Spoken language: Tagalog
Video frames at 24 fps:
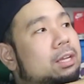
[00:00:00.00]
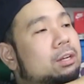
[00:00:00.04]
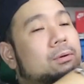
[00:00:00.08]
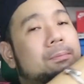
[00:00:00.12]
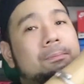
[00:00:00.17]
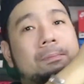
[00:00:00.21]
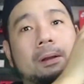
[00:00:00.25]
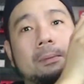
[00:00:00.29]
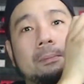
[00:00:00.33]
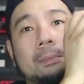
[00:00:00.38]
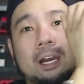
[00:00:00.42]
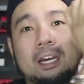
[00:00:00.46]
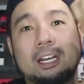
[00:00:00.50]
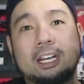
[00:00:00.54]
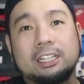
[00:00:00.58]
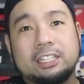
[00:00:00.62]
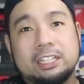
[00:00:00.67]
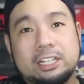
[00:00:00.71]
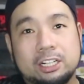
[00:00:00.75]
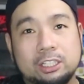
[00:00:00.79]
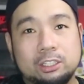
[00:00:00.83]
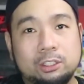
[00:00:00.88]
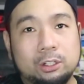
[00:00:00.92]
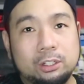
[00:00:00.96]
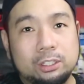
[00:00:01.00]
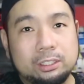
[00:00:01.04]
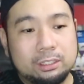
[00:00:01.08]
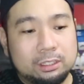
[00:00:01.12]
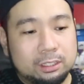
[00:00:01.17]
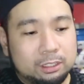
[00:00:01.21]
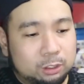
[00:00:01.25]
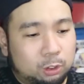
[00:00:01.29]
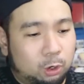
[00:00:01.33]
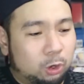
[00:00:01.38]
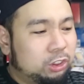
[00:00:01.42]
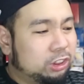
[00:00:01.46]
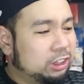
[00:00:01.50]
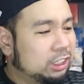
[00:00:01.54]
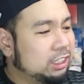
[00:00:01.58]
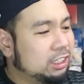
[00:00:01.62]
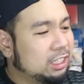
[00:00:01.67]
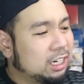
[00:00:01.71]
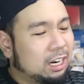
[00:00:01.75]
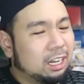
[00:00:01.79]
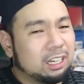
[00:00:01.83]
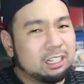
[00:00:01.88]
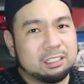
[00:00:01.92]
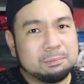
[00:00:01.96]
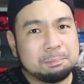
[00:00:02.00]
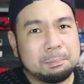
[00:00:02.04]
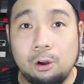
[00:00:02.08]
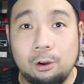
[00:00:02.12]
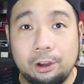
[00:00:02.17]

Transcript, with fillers: meron pang mga natira doon, konti na lang.